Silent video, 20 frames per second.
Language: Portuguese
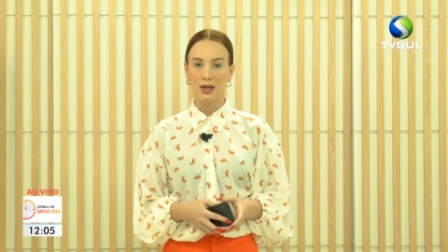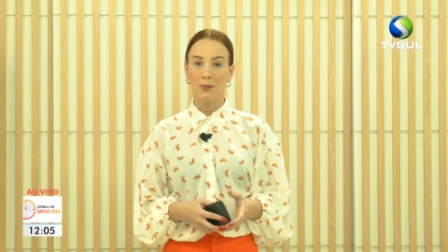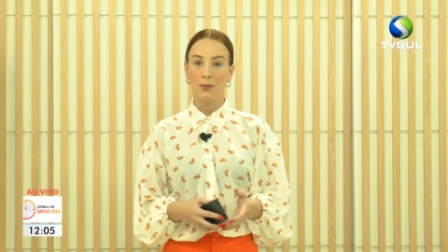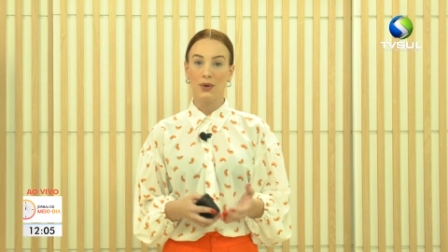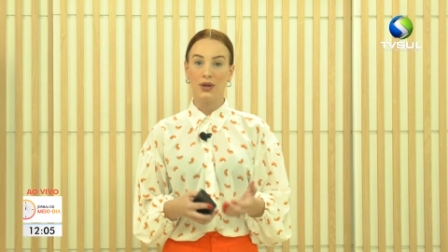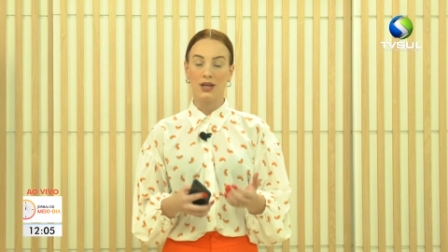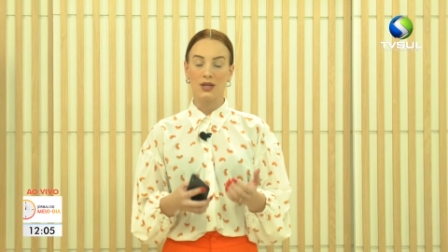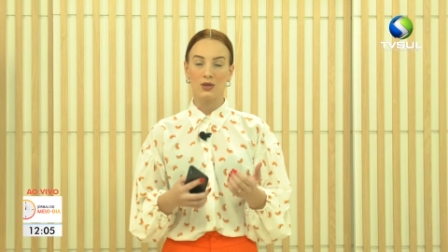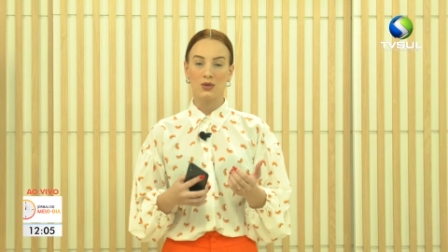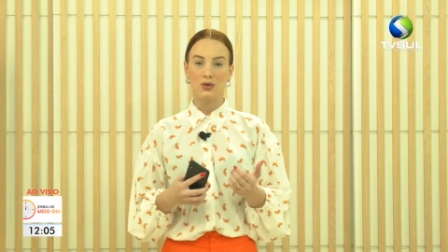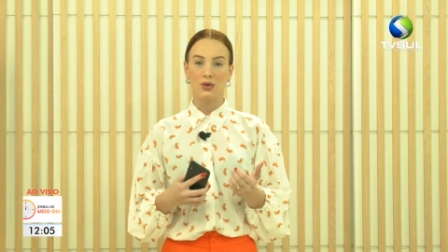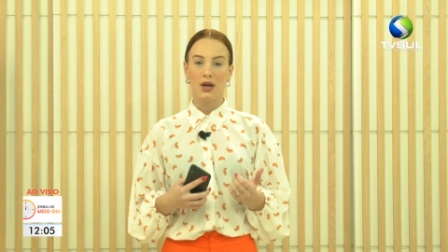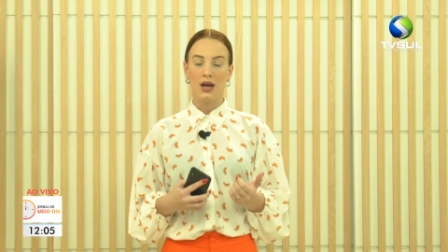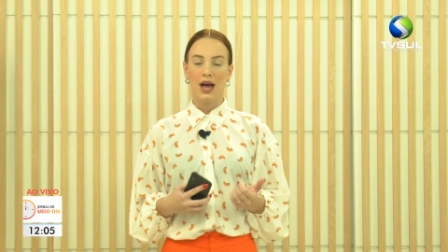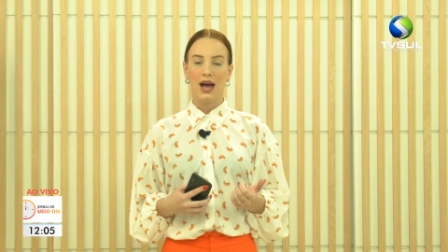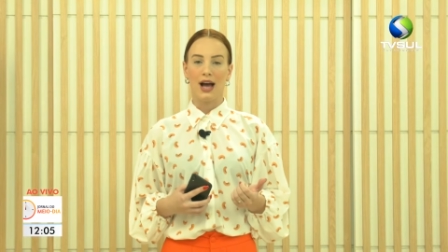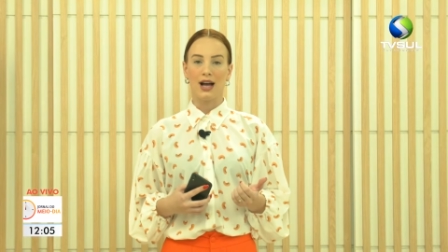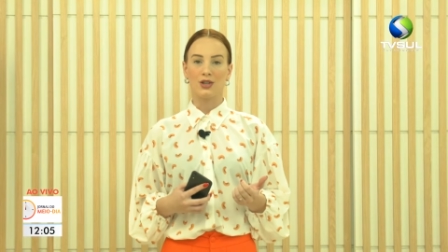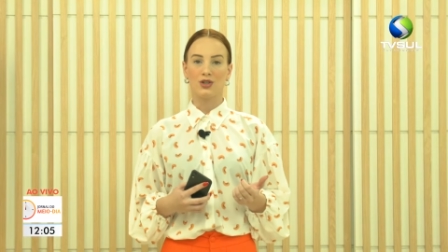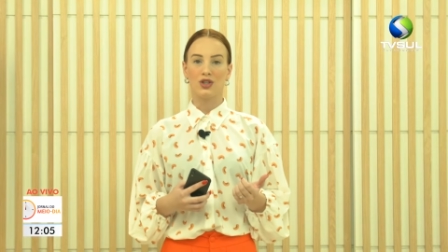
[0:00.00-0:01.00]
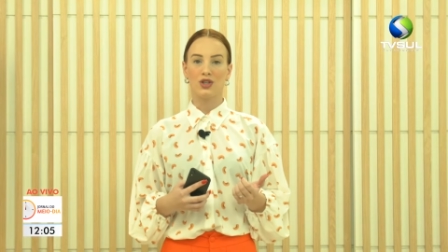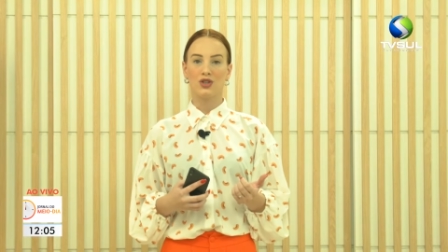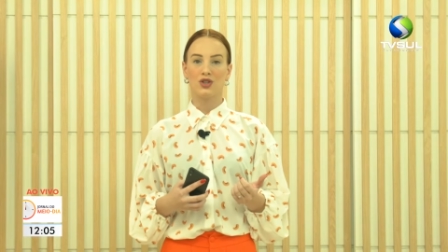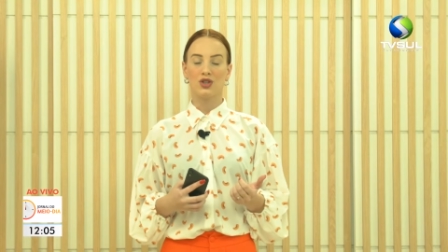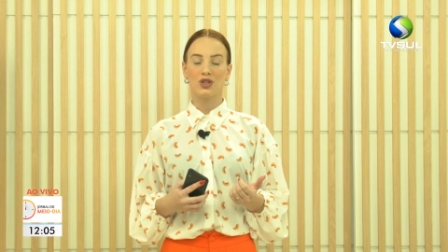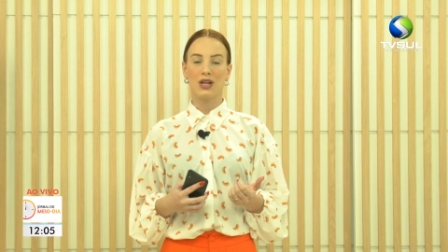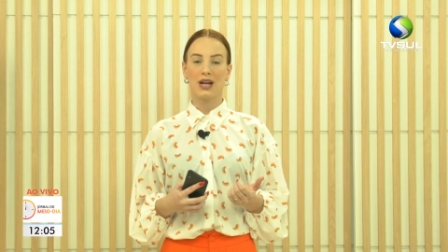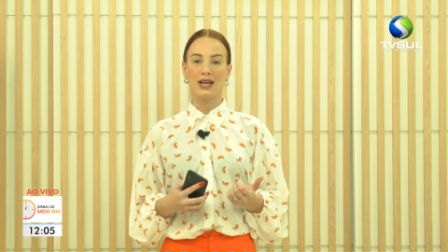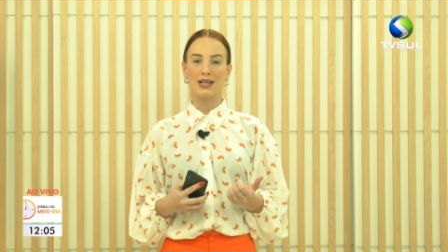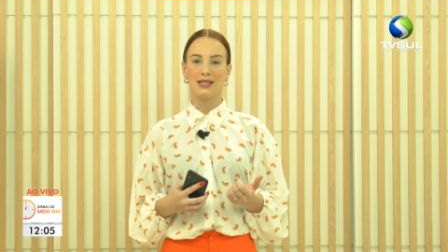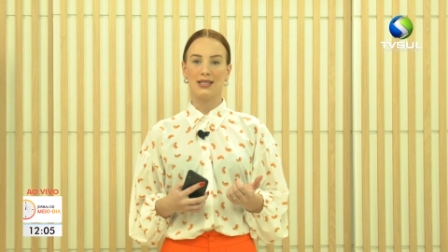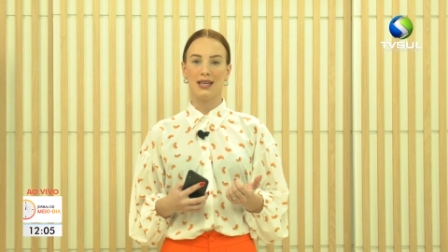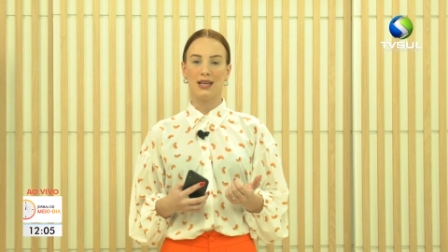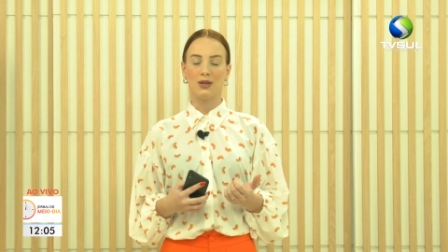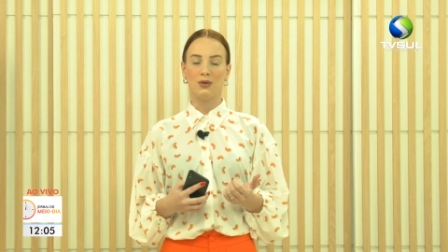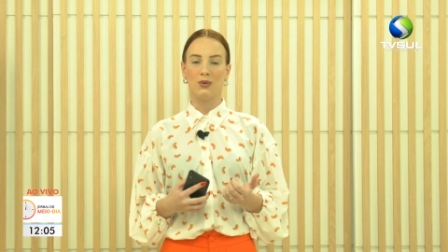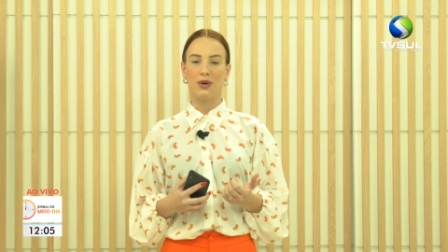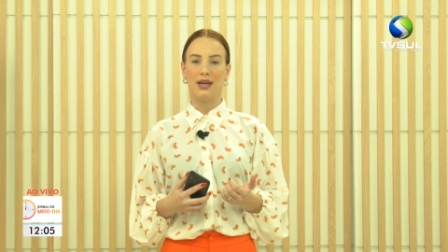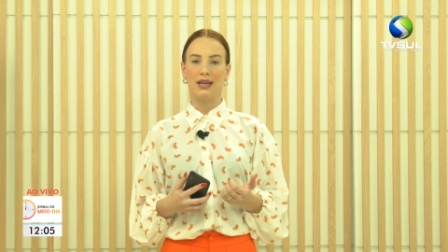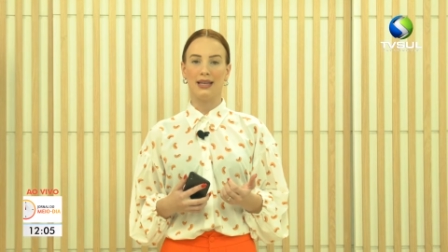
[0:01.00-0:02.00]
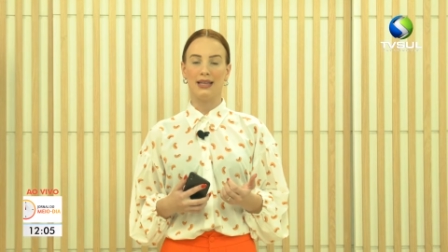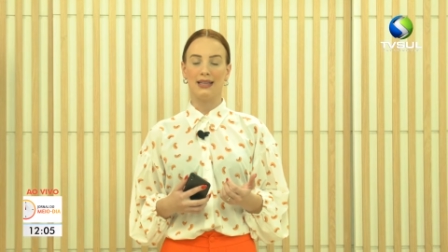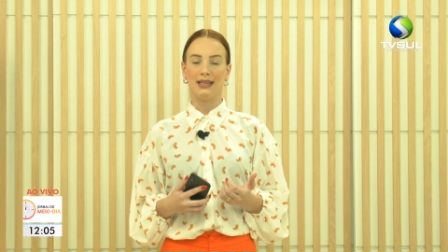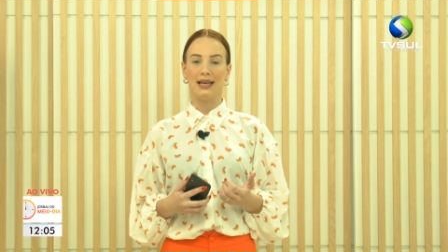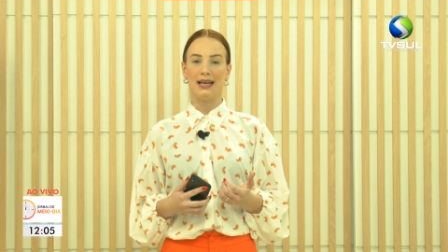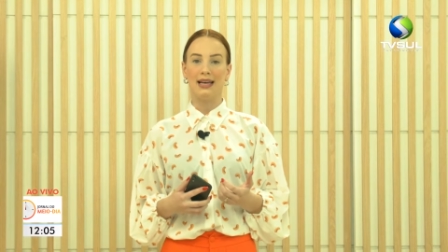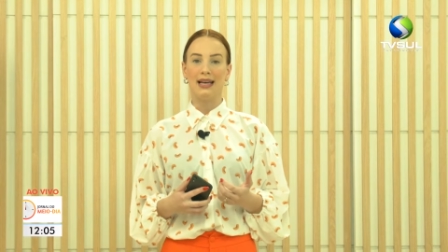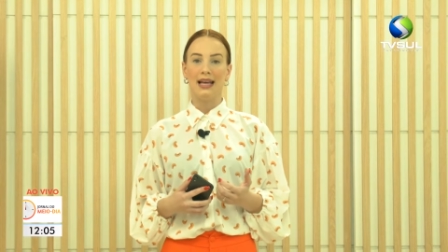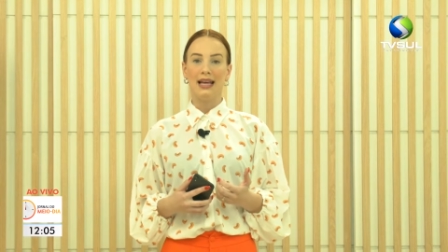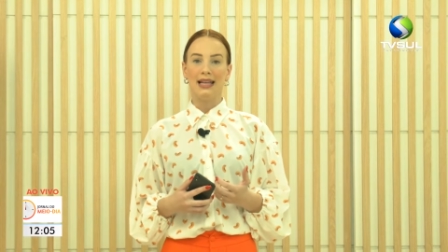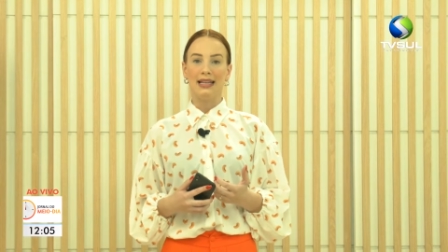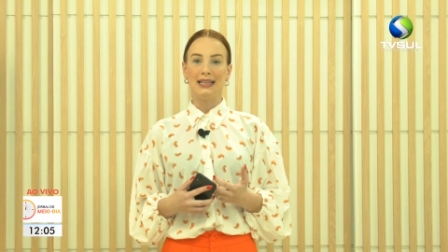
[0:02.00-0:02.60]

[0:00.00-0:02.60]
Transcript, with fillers: E por isso, a gente trazendo ainda